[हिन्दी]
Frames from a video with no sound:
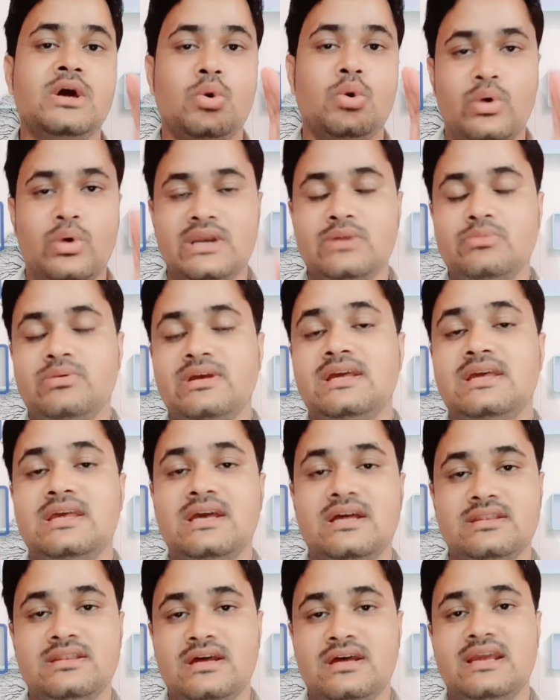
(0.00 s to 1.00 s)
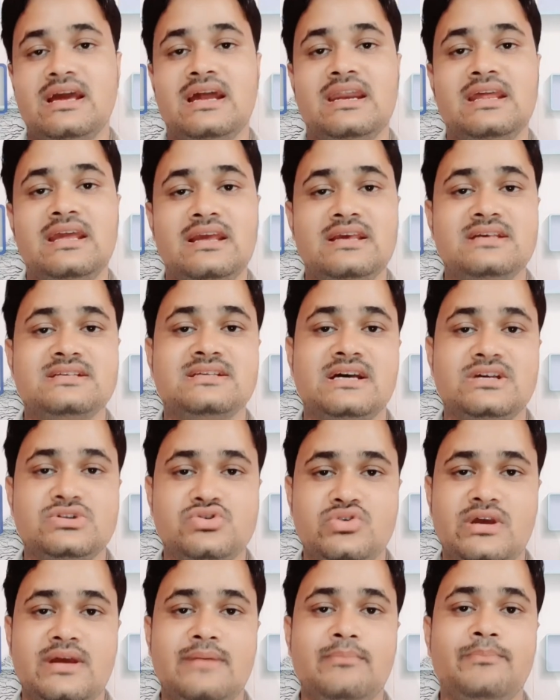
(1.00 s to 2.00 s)
वन वीक के अंदर यानी इसका
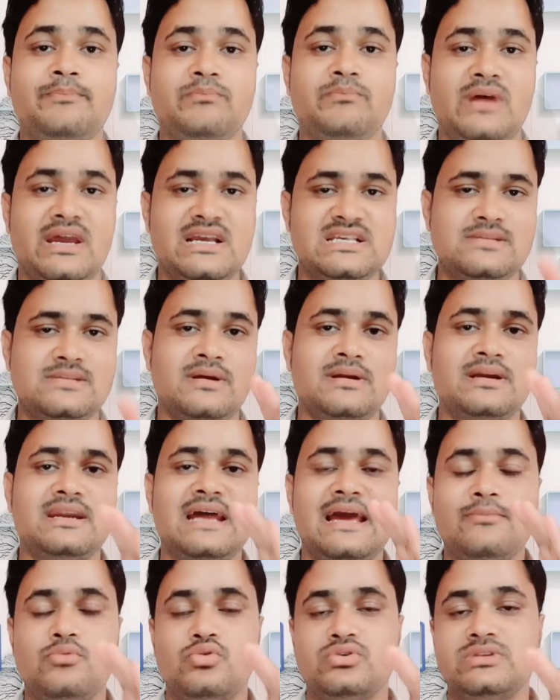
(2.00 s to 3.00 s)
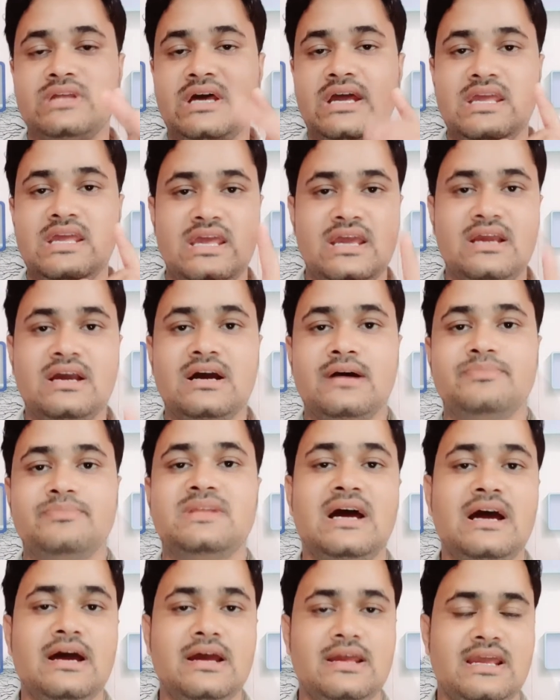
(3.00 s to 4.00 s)
जो है मैक्सिमम टाइम होता है एक
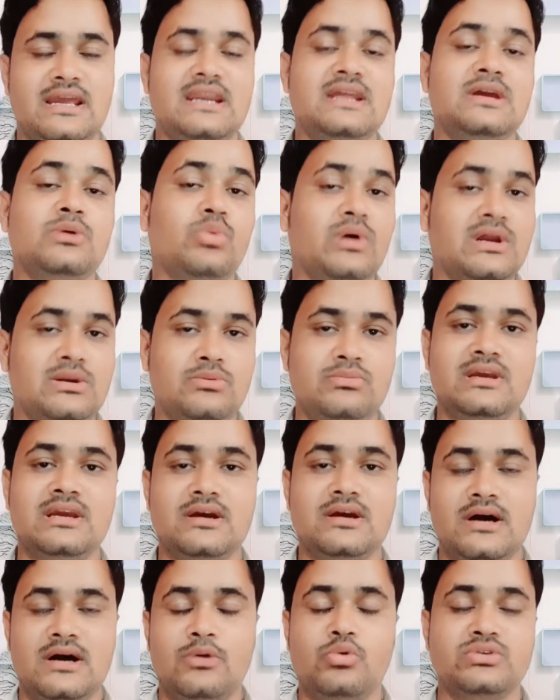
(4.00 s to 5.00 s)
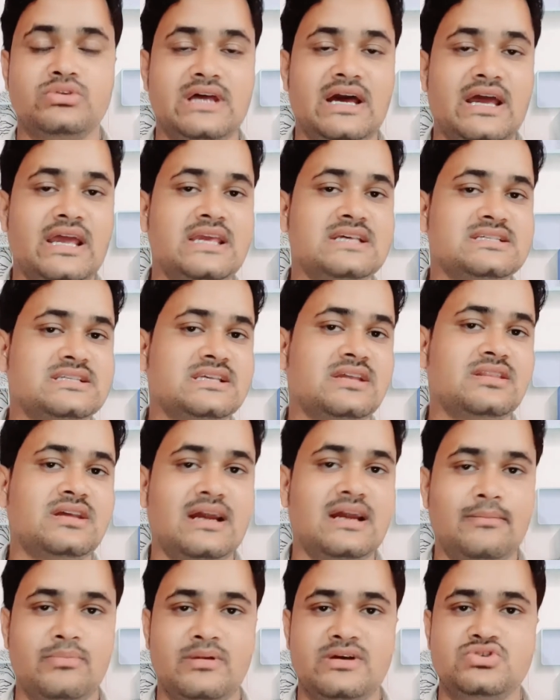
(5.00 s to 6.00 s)
हफ्ता यानी वन वीक होता है इसके अंदर
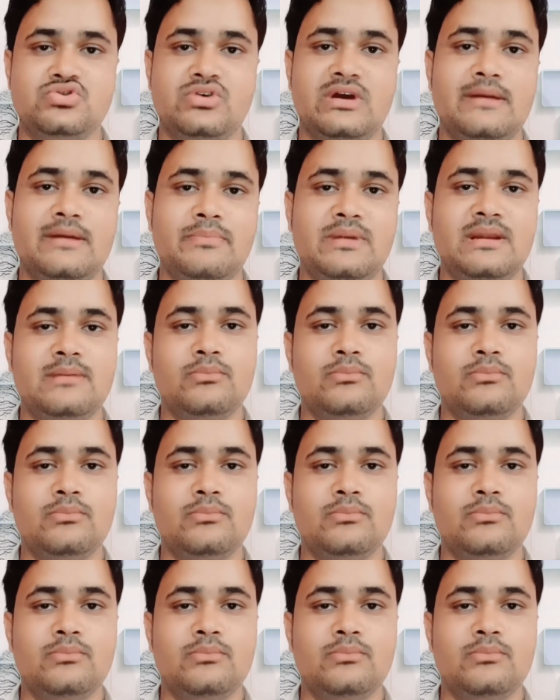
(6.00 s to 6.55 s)
आपके जो है अपने